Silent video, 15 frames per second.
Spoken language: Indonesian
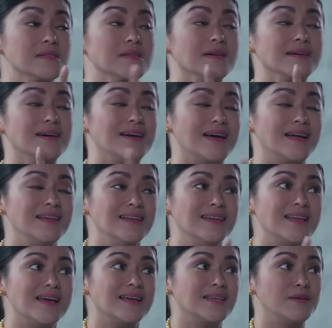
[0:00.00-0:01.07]
Sekali
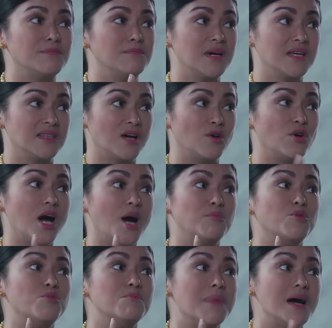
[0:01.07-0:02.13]
lagi Mbak tahu
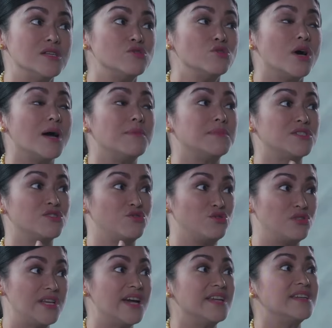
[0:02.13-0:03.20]
kamu masuk kamar
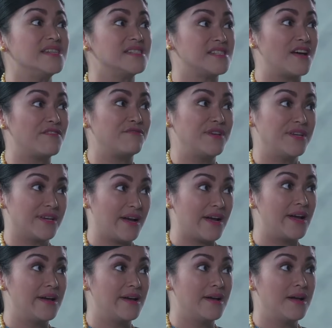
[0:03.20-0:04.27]
Julian dan Safira,
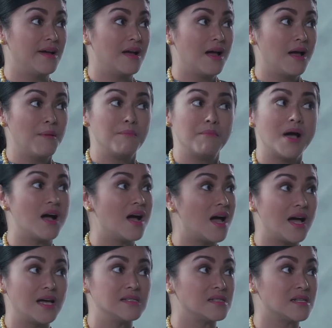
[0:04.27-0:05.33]
Mbak nggak
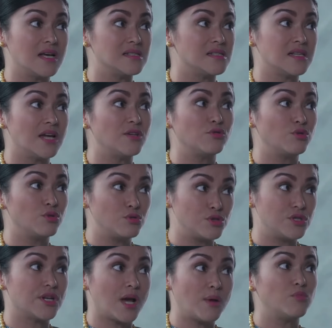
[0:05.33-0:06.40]
akan segan-segan untuk
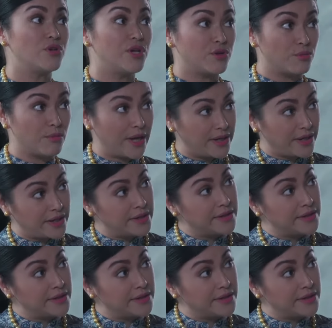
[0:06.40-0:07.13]
usir kamu dari rumah ini.